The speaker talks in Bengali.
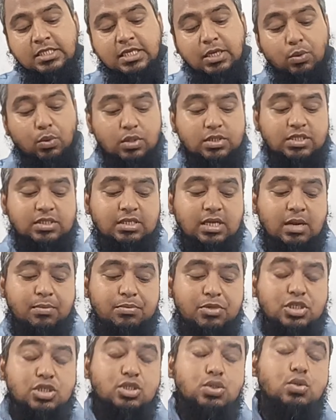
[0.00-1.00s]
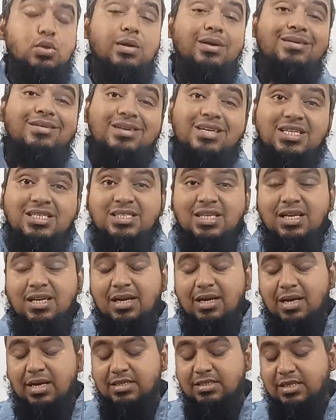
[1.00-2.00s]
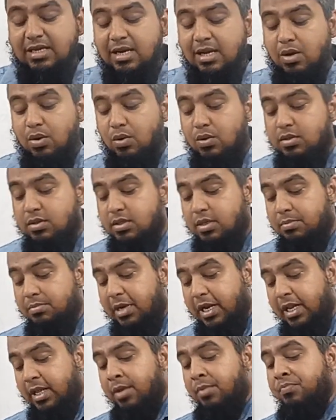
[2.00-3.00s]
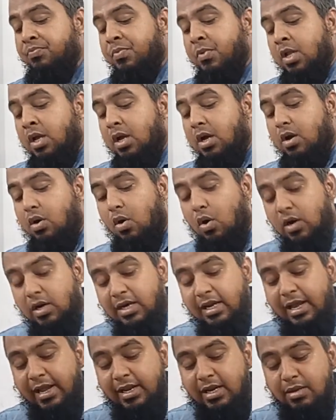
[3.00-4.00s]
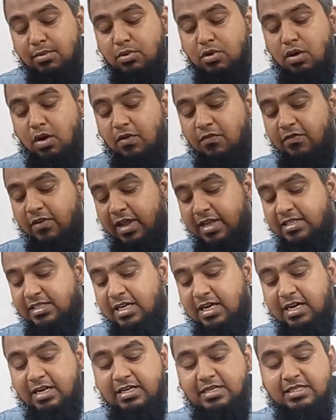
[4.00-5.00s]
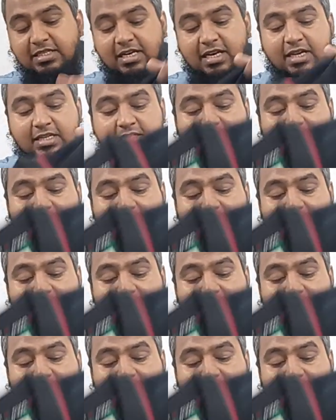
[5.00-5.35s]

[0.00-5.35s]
সেগুলো হচ্ছে যারা বিশেষ করে রিটেলার আর যারা হোল মানে অনলাইন এবং অফলাইন যারা রিটেলার